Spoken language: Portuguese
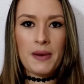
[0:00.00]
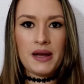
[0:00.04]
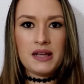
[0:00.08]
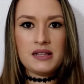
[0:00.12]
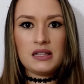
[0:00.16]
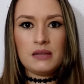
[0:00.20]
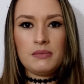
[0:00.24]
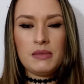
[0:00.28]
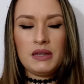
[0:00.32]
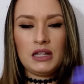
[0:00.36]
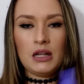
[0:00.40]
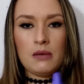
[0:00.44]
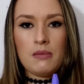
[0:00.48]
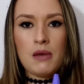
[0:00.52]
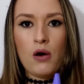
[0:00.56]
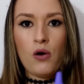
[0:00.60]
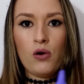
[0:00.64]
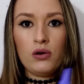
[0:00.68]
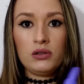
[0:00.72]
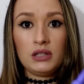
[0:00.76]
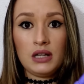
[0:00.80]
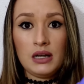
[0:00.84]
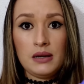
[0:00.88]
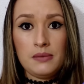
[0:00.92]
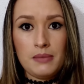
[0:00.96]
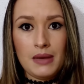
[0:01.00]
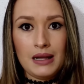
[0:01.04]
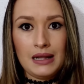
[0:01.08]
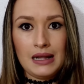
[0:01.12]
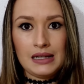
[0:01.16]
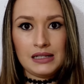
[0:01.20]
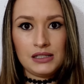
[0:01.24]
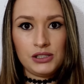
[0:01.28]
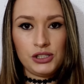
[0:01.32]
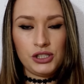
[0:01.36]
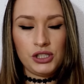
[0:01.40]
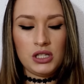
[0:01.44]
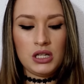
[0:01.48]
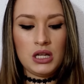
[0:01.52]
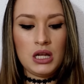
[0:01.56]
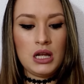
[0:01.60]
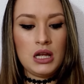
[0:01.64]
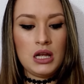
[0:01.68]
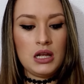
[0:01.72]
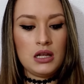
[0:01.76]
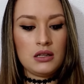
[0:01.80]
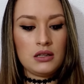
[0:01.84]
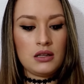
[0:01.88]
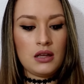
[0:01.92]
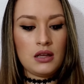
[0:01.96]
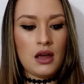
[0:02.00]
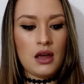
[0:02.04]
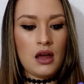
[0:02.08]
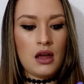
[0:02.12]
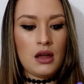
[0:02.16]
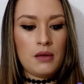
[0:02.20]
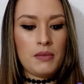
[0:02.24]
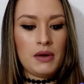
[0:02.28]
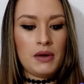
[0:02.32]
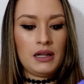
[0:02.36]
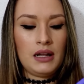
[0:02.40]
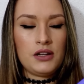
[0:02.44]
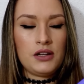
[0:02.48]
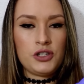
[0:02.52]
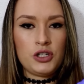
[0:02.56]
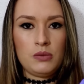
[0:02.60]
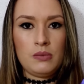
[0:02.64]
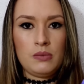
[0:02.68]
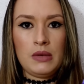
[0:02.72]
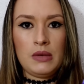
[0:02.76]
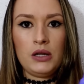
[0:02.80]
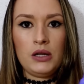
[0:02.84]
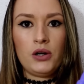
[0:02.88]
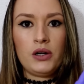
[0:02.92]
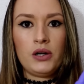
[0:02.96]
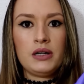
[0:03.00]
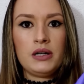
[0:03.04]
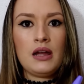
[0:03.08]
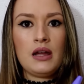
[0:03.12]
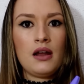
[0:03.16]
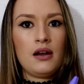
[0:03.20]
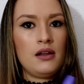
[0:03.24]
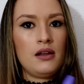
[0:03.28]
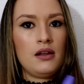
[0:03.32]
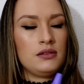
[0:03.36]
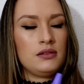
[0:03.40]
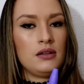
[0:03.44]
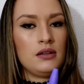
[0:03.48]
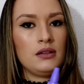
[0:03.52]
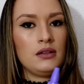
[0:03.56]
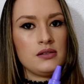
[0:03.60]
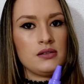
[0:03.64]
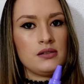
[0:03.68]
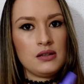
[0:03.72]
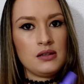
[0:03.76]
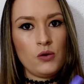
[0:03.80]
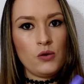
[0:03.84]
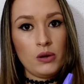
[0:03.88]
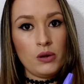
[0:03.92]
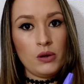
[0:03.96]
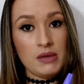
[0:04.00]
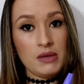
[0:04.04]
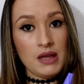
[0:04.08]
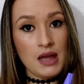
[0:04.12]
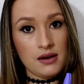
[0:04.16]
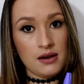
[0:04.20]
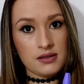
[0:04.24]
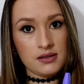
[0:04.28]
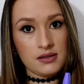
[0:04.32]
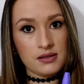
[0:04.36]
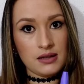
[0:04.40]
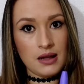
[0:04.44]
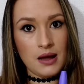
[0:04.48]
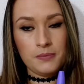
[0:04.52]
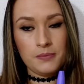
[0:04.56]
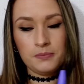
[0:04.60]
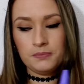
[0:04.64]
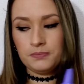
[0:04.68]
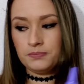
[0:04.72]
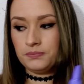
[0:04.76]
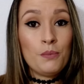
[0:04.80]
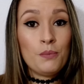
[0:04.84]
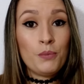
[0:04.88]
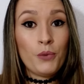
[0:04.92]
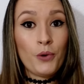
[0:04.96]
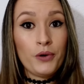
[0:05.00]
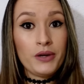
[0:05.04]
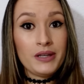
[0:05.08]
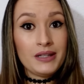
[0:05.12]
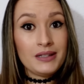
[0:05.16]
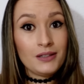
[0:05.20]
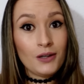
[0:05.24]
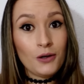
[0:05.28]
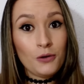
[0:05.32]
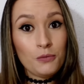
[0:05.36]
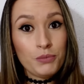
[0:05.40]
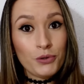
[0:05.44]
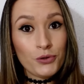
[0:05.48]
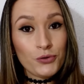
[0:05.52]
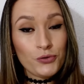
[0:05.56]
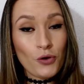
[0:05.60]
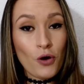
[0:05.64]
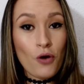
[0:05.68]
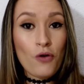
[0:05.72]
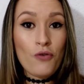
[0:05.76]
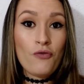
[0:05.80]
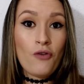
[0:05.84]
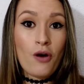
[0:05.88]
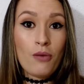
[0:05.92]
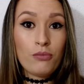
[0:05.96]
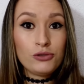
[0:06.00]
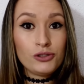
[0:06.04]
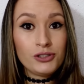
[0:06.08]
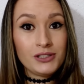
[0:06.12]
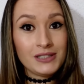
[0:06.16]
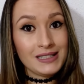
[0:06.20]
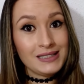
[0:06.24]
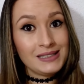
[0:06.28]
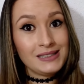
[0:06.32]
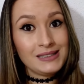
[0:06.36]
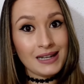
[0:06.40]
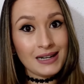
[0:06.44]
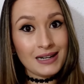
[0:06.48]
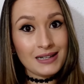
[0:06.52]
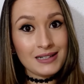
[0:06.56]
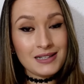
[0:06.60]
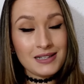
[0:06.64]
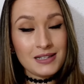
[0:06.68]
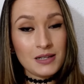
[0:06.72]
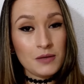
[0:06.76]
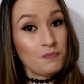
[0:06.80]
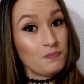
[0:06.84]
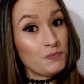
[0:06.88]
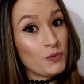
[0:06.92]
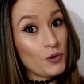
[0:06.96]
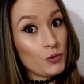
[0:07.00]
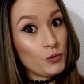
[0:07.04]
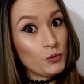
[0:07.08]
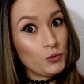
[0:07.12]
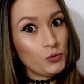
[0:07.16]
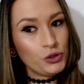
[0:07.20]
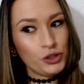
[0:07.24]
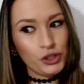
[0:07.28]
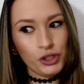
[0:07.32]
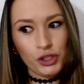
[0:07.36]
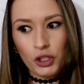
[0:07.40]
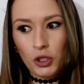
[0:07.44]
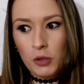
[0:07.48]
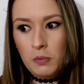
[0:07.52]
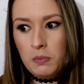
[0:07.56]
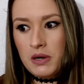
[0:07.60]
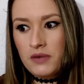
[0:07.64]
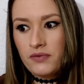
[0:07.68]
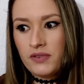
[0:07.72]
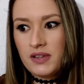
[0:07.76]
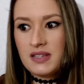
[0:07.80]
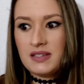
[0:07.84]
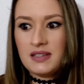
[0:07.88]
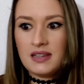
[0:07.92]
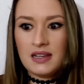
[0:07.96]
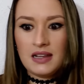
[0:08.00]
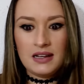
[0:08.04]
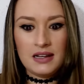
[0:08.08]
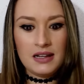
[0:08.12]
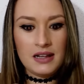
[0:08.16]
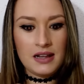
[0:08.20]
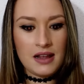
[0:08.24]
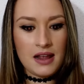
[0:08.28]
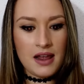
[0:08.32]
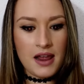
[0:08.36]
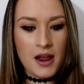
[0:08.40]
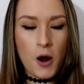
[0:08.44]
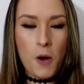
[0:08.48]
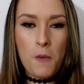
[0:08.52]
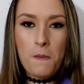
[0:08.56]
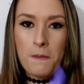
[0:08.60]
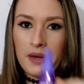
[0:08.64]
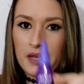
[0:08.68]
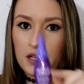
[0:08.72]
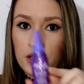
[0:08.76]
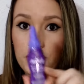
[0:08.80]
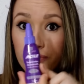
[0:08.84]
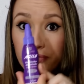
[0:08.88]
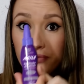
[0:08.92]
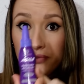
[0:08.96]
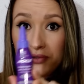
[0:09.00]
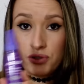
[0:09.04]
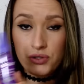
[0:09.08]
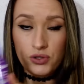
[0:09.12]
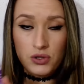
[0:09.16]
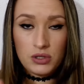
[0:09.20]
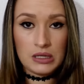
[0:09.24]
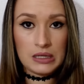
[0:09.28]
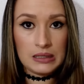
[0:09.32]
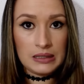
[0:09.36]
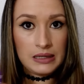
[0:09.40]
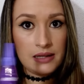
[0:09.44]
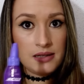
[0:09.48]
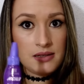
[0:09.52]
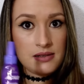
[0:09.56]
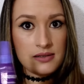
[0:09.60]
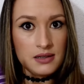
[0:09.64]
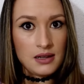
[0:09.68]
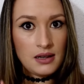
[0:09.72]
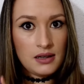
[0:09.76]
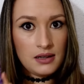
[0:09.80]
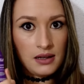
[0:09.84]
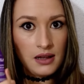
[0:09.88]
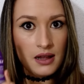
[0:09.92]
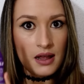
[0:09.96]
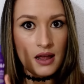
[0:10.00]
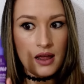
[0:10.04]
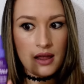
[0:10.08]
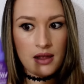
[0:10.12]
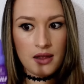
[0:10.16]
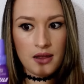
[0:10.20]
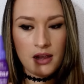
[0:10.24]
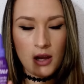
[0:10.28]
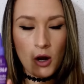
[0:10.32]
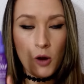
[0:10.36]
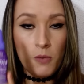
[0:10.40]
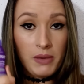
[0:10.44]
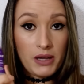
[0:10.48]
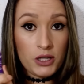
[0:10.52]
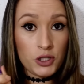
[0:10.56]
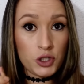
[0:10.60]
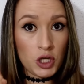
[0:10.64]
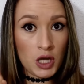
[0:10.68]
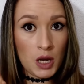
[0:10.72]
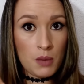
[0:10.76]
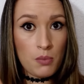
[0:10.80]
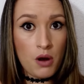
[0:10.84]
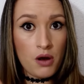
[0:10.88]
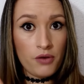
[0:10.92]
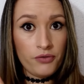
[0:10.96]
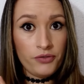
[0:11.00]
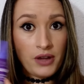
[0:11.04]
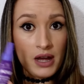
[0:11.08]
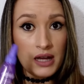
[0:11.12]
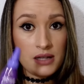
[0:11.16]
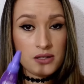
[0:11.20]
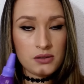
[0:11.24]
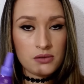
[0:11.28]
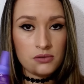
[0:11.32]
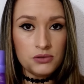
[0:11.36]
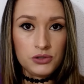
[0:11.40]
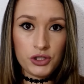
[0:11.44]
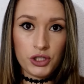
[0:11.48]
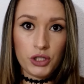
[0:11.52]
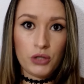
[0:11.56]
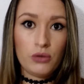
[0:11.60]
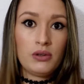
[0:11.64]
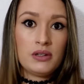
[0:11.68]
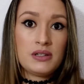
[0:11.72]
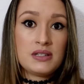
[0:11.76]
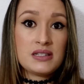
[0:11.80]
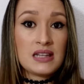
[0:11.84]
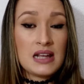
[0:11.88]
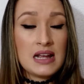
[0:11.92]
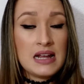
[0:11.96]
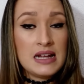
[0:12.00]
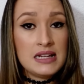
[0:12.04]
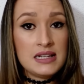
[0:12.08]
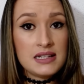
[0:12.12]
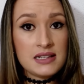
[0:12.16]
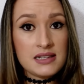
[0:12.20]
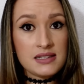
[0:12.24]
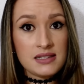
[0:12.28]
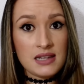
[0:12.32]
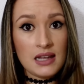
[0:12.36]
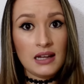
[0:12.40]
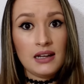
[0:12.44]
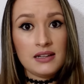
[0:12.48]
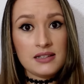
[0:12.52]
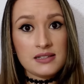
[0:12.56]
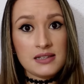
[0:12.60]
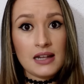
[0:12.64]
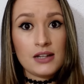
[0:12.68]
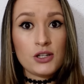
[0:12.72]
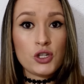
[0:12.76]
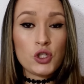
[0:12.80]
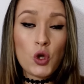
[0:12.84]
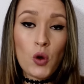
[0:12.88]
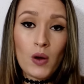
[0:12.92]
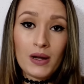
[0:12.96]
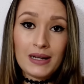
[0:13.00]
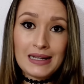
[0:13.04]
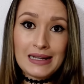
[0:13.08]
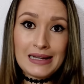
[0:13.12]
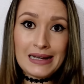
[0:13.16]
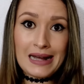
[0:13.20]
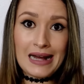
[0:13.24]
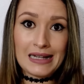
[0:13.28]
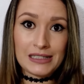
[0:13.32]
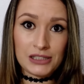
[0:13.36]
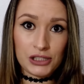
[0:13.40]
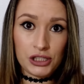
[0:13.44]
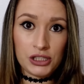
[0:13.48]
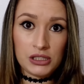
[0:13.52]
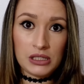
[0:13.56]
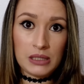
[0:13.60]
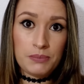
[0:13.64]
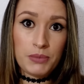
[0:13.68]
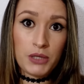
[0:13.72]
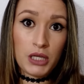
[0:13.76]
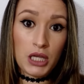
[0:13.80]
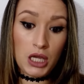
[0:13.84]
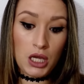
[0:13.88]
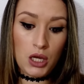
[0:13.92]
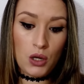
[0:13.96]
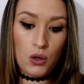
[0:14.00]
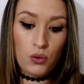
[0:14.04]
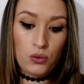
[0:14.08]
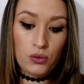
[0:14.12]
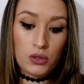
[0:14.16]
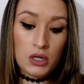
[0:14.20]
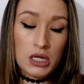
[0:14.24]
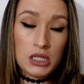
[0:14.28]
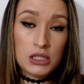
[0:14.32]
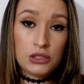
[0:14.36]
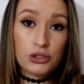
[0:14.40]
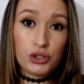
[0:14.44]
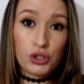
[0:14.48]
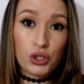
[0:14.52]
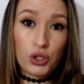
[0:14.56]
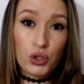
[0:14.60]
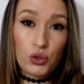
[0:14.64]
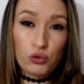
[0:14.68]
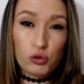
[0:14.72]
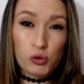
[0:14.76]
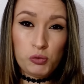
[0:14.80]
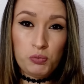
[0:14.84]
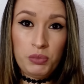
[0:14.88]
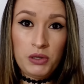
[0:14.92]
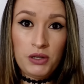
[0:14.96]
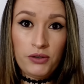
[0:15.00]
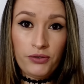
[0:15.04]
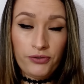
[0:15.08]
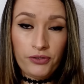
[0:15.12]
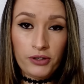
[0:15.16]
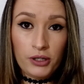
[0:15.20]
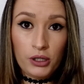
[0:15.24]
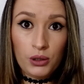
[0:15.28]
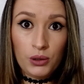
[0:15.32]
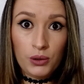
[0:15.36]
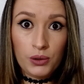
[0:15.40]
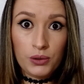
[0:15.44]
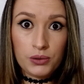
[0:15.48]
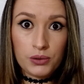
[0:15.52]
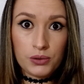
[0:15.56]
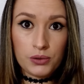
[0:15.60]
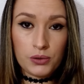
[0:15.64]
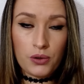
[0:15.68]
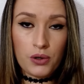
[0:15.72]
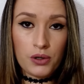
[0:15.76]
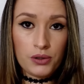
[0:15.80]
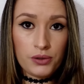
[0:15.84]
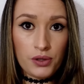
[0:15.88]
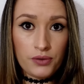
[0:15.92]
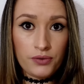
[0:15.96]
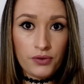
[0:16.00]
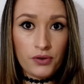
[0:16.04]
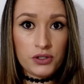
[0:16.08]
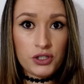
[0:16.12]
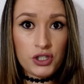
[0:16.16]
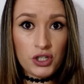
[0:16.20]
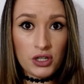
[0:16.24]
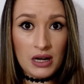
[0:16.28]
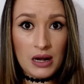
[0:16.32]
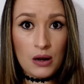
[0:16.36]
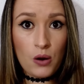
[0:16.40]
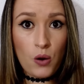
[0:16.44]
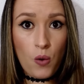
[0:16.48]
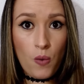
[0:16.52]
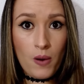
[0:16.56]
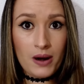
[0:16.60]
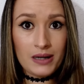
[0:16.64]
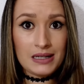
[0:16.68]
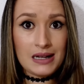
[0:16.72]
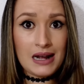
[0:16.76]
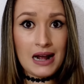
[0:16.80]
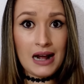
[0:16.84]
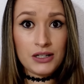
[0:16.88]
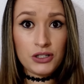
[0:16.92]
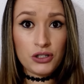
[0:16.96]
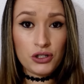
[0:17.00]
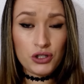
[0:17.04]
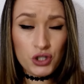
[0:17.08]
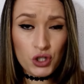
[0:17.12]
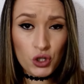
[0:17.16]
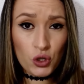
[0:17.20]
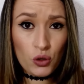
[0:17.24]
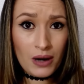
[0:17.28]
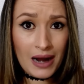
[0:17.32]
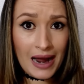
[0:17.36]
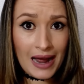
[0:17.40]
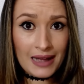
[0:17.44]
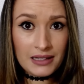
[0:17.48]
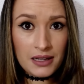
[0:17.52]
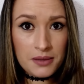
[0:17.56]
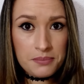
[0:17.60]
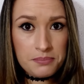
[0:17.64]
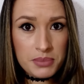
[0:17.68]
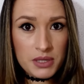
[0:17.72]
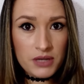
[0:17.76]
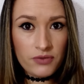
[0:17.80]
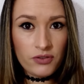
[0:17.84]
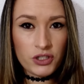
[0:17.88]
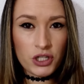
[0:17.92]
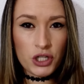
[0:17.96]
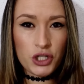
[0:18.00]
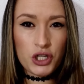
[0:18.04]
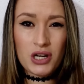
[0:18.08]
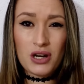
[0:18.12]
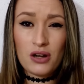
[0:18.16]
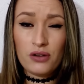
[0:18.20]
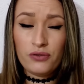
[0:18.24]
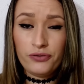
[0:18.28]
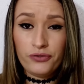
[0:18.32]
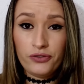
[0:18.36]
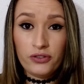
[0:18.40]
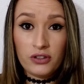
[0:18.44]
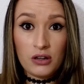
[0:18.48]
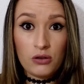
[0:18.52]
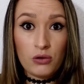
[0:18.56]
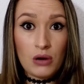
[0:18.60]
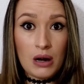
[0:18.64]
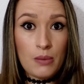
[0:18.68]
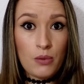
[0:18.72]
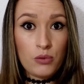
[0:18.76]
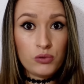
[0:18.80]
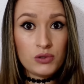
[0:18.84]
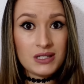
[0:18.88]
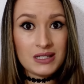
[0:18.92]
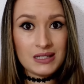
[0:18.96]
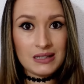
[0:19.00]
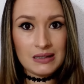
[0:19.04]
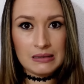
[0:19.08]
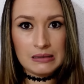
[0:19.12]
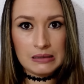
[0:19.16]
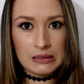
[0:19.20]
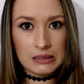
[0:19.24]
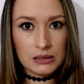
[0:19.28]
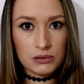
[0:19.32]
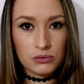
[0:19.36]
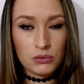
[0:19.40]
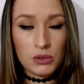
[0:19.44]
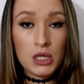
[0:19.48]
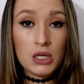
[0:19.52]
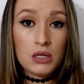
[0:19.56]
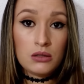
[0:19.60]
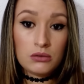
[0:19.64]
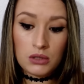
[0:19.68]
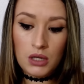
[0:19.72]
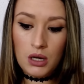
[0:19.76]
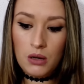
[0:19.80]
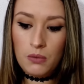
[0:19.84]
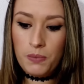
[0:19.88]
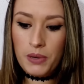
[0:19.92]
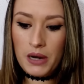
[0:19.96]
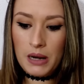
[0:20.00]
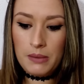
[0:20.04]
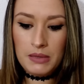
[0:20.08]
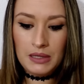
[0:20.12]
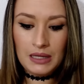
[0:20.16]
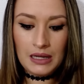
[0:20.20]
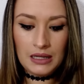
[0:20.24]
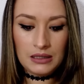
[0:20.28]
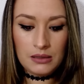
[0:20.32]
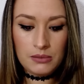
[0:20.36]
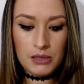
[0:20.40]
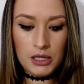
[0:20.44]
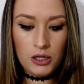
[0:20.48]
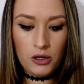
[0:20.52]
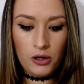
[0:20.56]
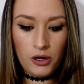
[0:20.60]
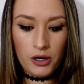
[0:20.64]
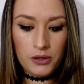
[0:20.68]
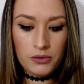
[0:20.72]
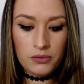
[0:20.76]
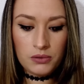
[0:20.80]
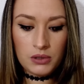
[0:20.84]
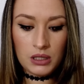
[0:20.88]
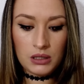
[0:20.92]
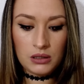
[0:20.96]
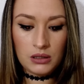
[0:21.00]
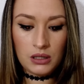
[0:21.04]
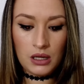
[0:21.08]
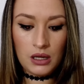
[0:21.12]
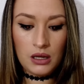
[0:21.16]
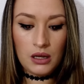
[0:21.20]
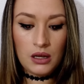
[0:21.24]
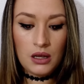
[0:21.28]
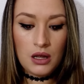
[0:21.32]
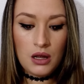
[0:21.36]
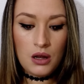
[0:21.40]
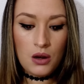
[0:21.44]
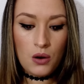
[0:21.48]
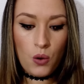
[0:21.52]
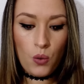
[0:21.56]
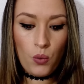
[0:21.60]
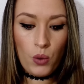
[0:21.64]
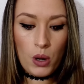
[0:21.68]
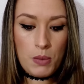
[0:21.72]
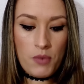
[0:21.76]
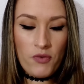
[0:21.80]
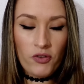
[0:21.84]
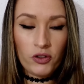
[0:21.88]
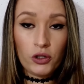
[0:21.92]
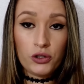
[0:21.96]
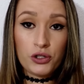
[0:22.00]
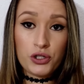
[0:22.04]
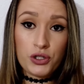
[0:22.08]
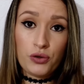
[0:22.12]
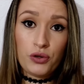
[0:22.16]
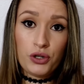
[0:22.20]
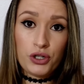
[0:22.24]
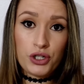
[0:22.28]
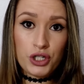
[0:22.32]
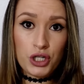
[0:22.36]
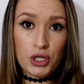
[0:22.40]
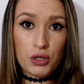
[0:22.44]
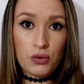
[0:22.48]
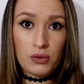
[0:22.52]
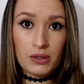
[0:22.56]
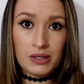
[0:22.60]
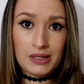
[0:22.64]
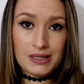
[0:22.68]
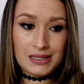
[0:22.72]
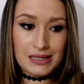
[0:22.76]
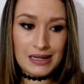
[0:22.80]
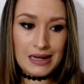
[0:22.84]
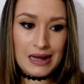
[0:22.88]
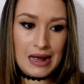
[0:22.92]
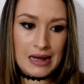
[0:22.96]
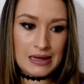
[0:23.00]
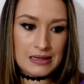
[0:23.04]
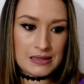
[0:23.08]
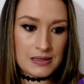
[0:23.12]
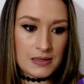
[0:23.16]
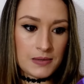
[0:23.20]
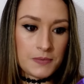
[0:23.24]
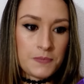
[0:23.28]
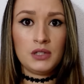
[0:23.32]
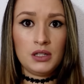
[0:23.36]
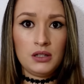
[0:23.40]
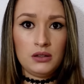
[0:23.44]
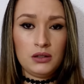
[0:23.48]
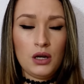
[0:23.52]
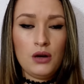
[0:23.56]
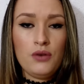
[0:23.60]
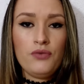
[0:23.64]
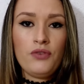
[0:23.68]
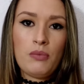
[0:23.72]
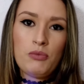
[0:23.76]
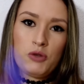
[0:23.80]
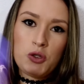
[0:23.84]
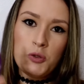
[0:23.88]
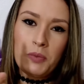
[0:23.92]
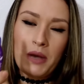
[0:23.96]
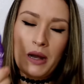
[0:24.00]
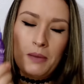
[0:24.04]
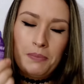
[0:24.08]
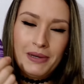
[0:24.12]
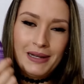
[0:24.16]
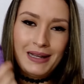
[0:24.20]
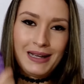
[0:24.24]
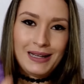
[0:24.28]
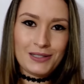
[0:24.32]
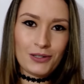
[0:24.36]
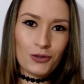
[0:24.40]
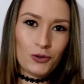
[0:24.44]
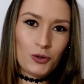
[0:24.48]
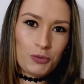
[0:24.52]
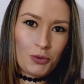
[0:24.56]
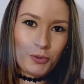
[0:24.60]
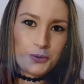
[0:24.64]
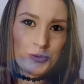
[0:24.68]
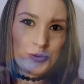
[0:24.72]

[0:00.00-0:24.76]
mas também tem uma outra embalagem, que é a embalagem maior, que ela é 35 ml, tá? Ou então, pessoal, vamos testar esse produtinho para ver se ele realmente funciona, né? Se ele é, realmente remove as cutículas sem necessidade do alicate, né? Porque eu tiro um bife louco. Quando eu vou tirar com o alicate, eu tiro cada bife, gente. Eu fico com a mão sangrando. Então, para mim, nada melhor do que ter um removedor de cutículas em casa. Então, vamos para a aplicação do